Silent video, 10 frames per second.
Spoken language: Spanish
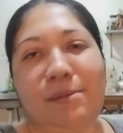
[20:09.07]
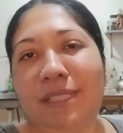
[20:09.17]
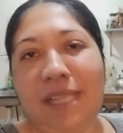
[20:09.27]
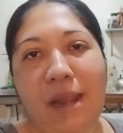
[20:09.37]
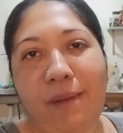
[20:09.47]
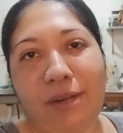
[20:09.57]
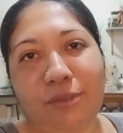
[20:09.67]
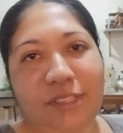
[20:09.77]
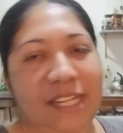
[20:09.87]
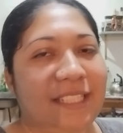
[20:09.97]
se lavan
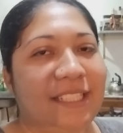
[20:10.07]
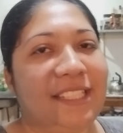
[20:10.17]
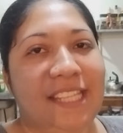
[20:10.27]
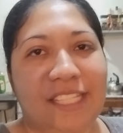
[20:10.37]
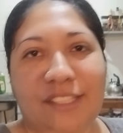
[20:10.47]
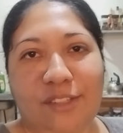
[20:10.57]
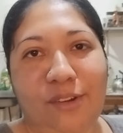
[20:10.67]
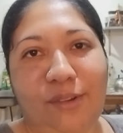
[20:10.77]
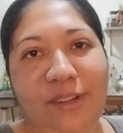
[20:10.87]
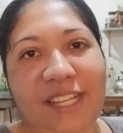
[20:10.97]
los trastes y es todo
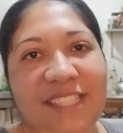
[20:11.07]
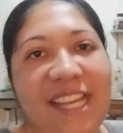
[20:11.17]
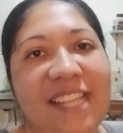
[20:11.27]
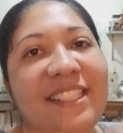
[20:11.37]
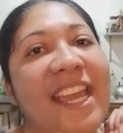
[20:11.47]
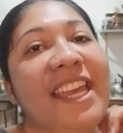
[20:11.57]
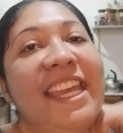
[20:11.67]
lo que se hace.